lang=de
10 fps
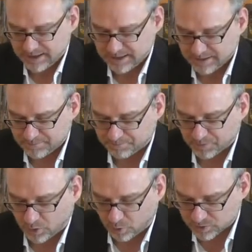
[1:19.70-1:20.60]
Im
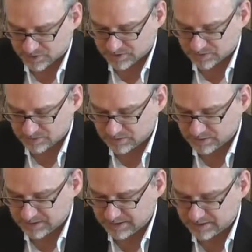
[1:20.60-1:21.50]
Osten
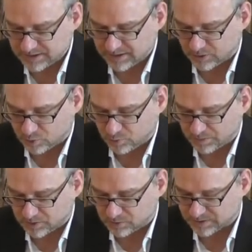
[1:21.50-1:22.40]
ging die
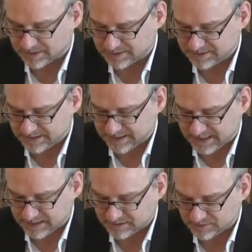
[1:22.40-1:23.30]
Eroberung des
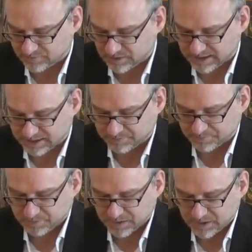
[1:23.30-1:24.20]
Irans voran.
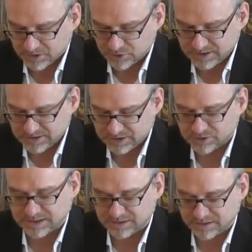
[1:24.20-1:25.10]
Schließlich
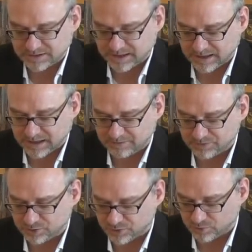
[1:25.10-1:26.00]
standen
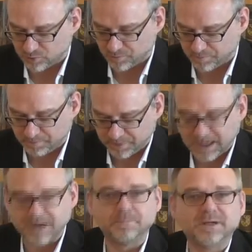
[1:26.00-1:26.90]
arabische Truppen
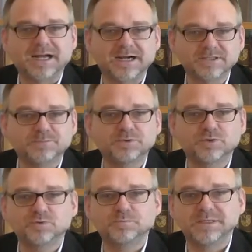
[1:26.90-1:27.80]
am
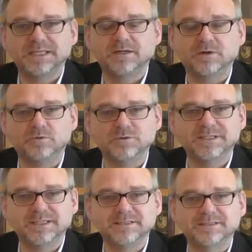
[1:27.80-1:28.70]
Kaspischen Meer und
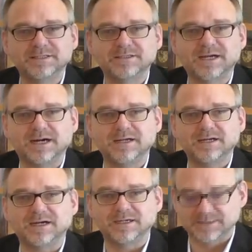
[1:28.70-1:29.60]
in
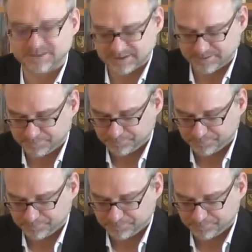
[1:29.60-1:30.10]
Zentralasien.